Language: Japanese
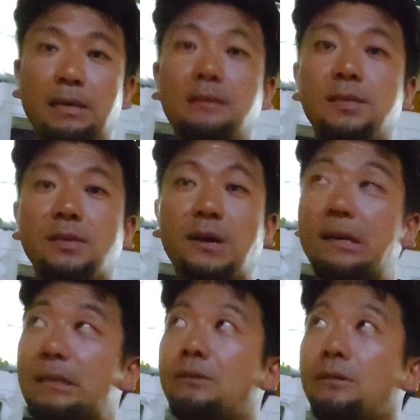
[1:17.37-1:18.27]
なので皆さん
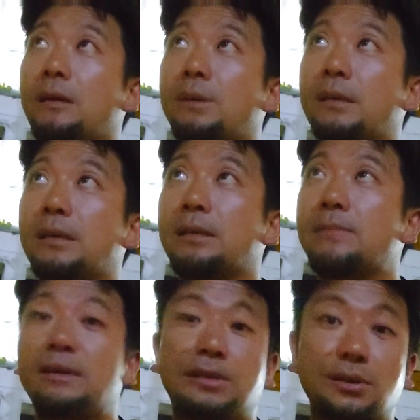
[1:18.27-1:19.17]
分かんないことがあればね、
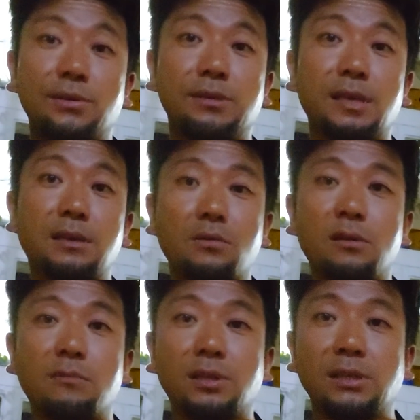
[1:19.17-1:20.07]
今まで93カ
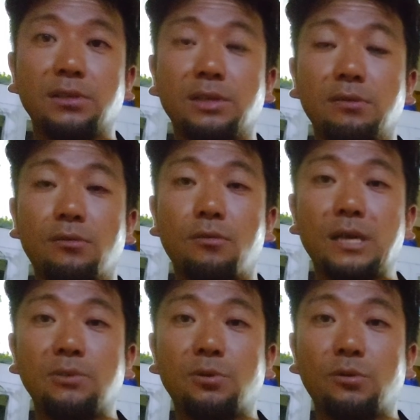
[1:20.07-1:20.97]
国行きました、そして旅行
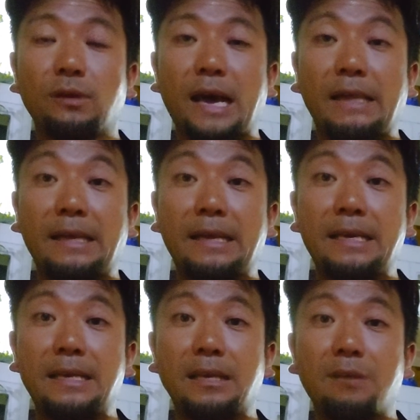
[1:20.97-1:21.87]
会社もともと
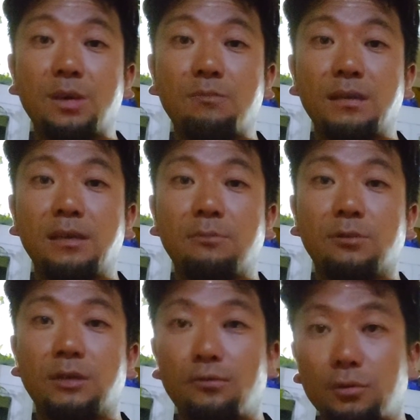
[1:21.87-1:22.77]
働いていた身、メディアに
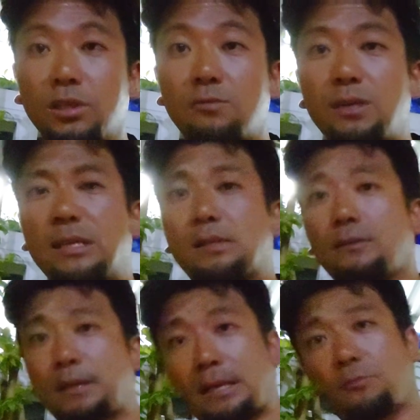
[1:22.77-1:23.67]
も協力している身です
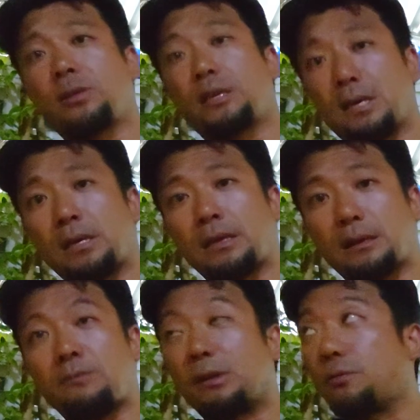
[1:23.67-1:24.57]
ので、何でも聞いていた
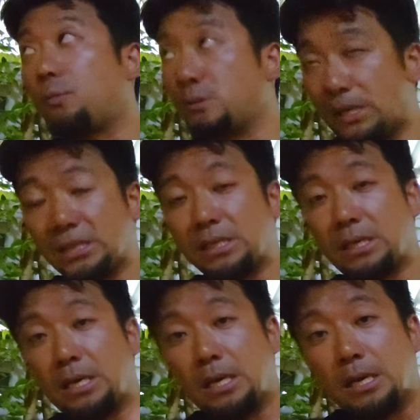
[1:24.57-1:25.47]
だければと思いま
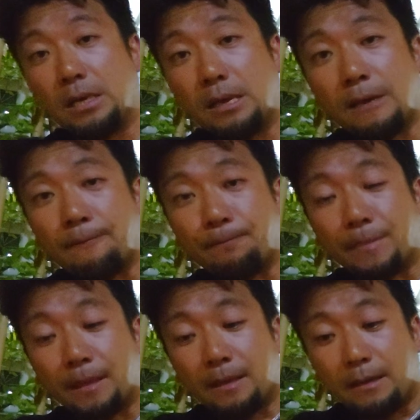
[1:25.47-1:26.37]
す。で、
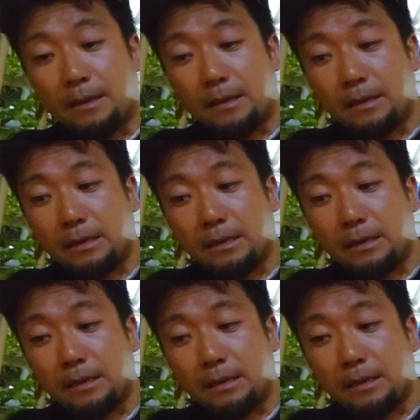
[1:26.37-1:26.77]
そ